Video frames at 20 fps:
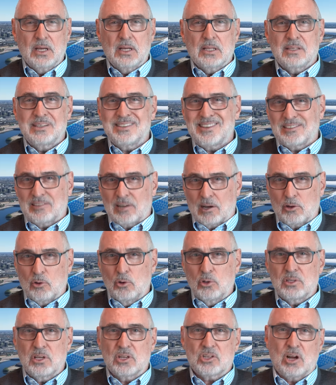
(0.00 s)
Diese
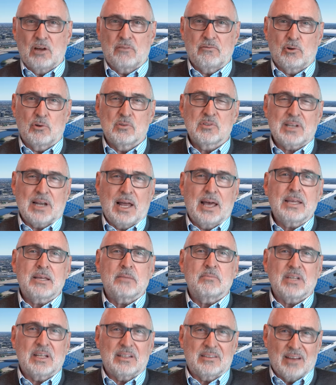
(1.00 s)
Tragödie schauen wir uns gleich
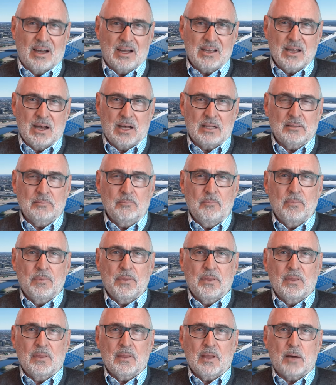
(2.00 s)
im Detail an
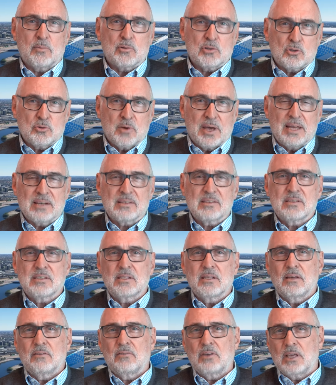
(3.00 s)
aber
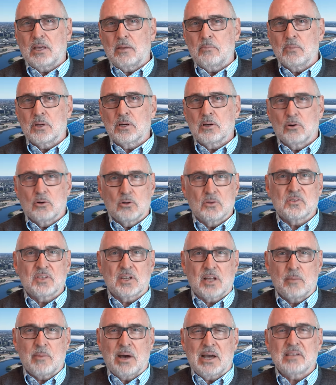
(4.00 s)
zuerst, wie immer, unser
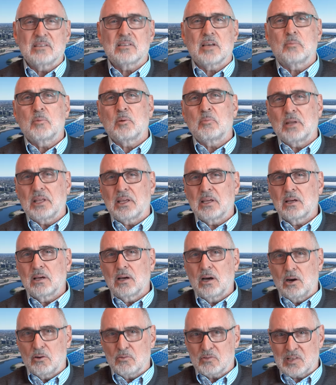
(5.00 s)
gemeinsamer Blick
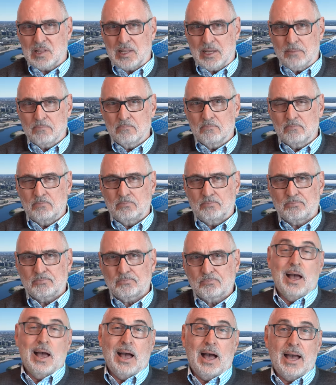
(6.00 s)
aufs Leben.
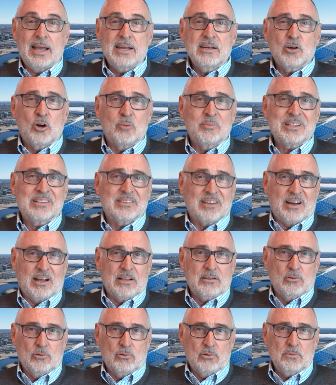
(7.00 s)
Ein
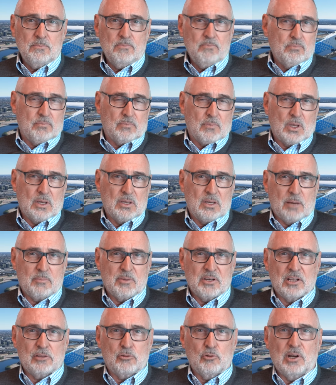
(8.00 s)
Kommentator, ich habe
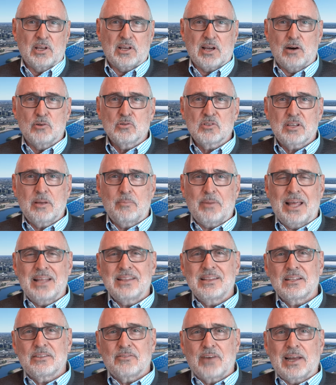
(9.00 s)
ihn natürlich
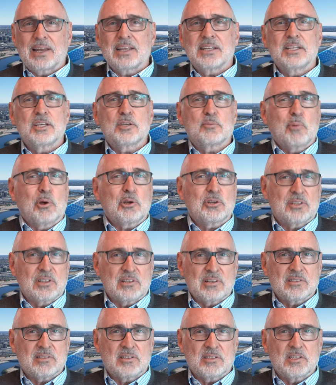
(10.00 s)
ausgeblendet, weil ich nicht möchte,
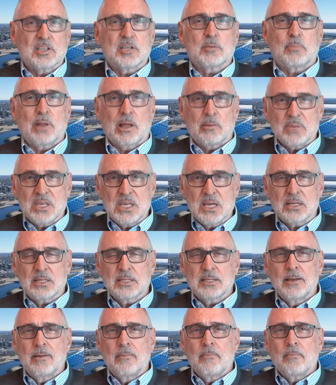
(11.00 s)
dass er sich blamiert,